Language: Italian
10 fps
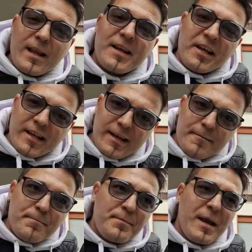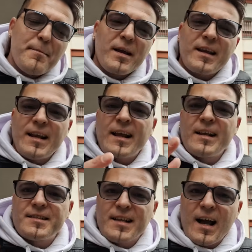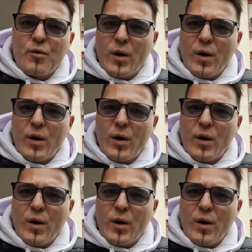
Chinè. PM Kinè che sa